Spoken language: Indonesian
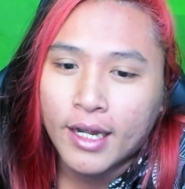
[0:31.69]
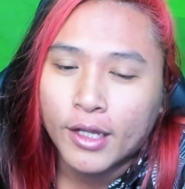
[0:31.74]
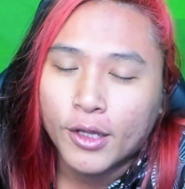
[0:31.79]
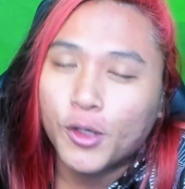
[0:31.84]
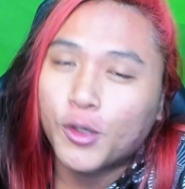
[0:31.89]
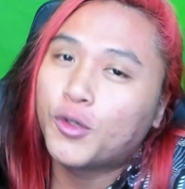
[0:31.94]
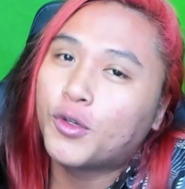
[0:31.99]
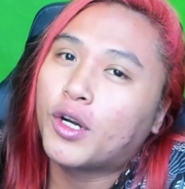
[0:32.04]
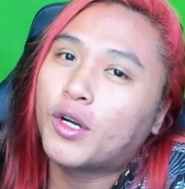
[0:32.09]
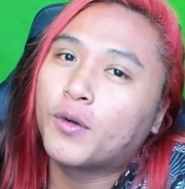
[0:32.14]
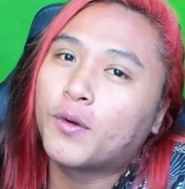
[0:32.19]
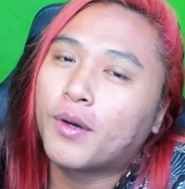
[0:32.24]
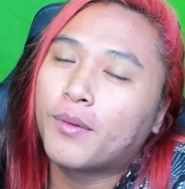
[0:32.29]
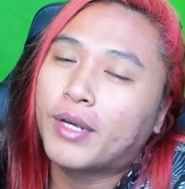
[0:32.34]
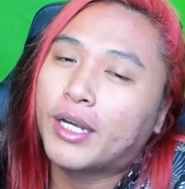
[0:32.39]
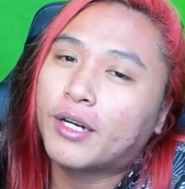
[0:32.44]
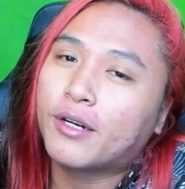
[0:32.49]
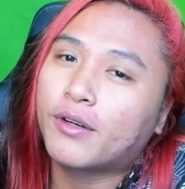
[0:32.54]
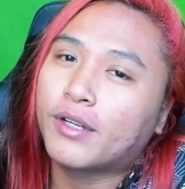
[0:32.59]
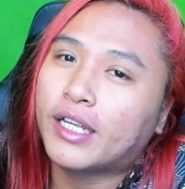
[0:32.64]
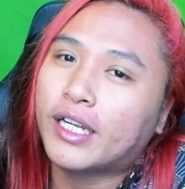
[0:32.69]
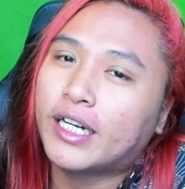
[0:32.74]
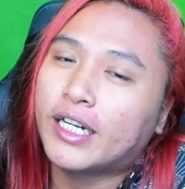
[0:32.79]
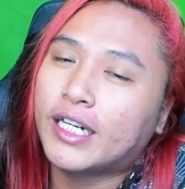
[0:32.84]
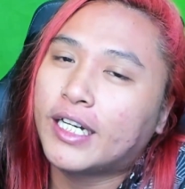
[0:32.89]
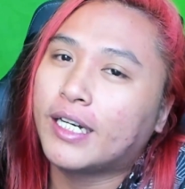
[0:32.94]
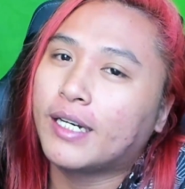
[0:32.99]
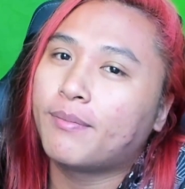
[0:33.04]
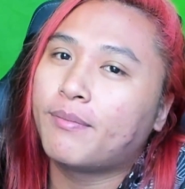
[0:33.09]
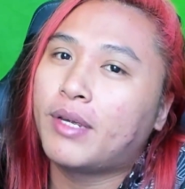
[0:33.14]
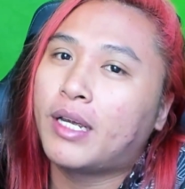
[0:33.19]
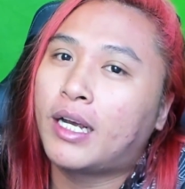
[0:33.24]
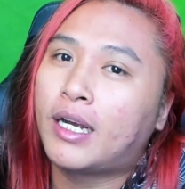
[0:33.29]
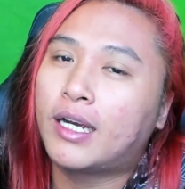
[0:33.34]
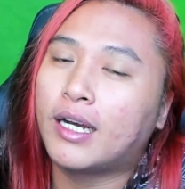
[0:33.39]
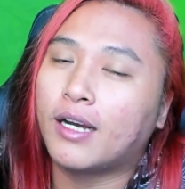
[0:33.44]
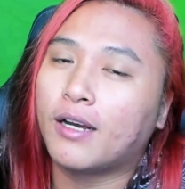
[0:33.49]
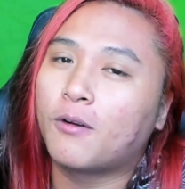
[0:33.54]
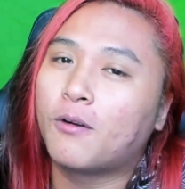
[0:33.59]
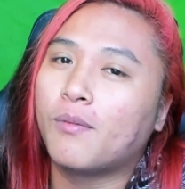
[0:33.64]
tujuan gue bikin konten ini lebih
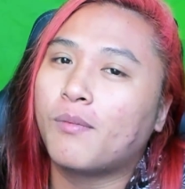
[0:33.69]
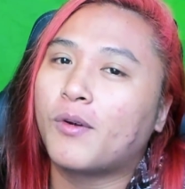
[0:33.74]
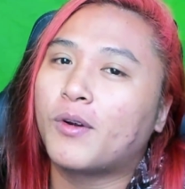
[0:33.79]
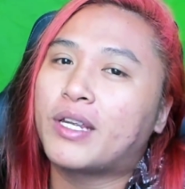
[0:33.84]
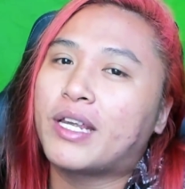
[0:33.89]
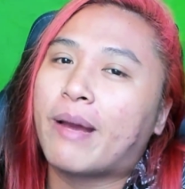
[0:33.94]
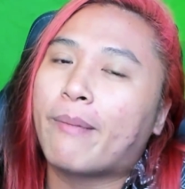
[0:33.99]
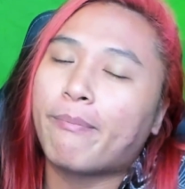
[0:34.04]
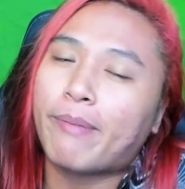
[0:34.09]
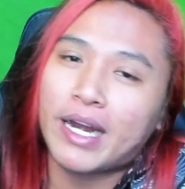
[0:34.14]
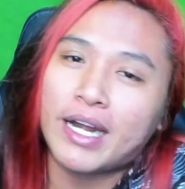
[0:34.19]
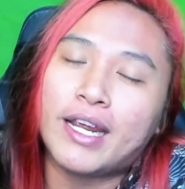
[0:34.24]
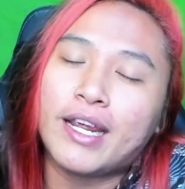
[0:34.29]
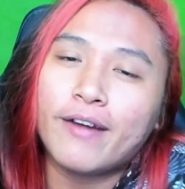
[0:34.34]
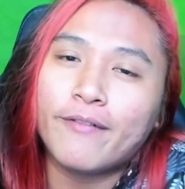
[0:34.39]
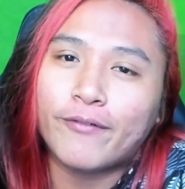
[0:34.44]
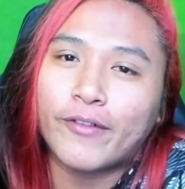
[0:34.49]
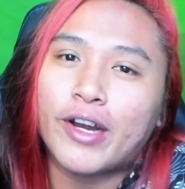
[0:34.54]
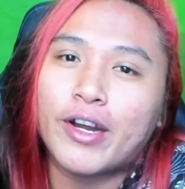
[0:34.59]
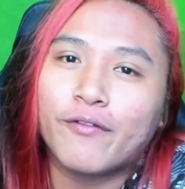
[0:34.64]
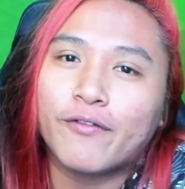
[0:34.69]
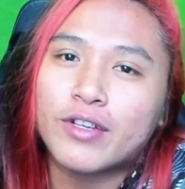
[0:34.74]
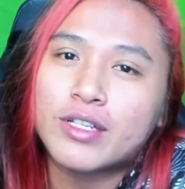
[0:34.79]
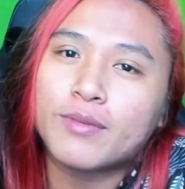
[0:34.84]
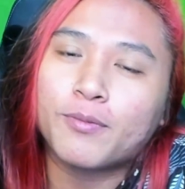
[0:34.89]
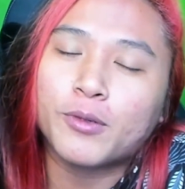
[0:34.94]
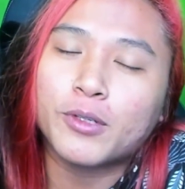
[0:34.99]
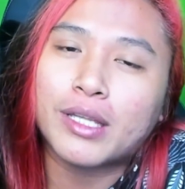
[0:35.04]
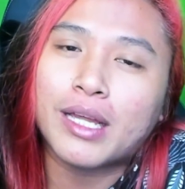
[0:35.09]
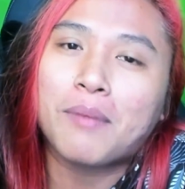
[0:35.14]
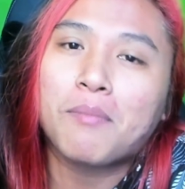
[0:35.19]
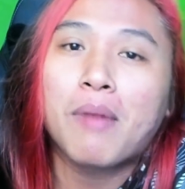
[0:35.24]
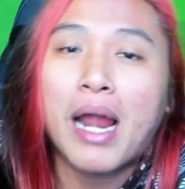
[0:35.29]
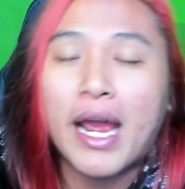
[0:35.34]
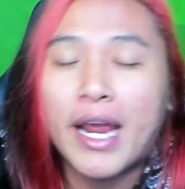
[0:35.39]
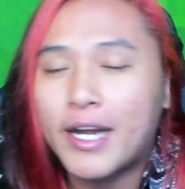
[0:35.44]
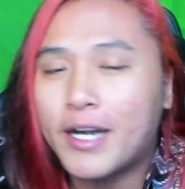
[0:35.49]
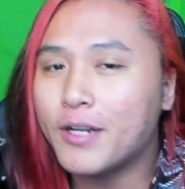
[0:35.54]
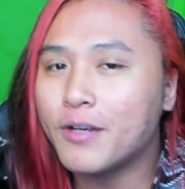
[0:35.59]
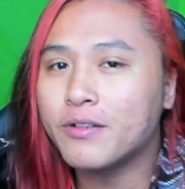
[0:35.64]
ke gue mau nyampein info-info seputar
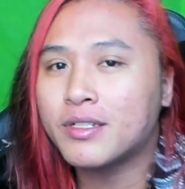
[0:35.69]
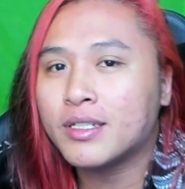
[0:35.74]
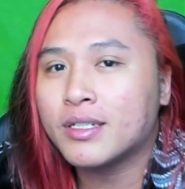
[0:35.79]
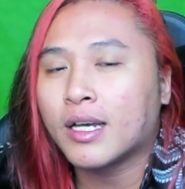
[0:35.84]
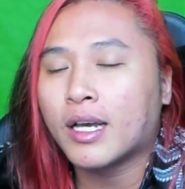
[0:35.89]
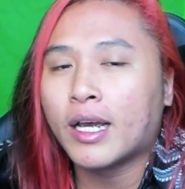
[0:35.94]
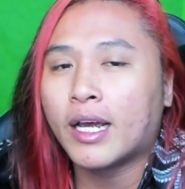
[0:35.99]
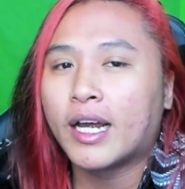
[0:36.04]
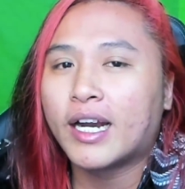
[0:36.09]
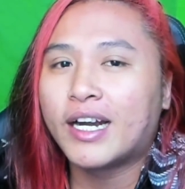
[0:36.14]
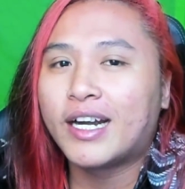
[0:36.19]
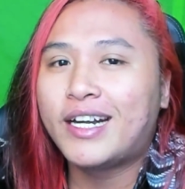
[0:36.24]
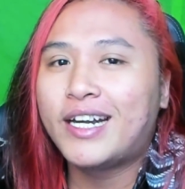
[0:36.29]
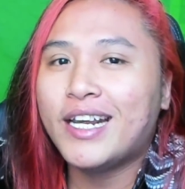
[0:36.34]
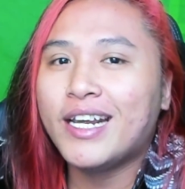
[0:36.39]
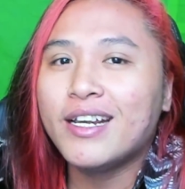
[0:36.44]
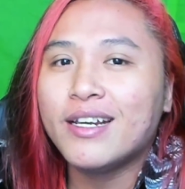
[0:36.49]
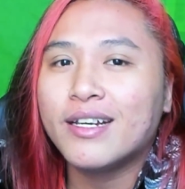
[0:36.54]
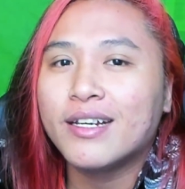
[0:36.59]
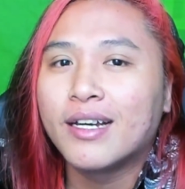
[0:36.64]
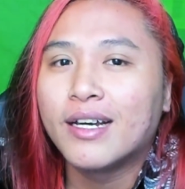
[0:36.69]
blind news di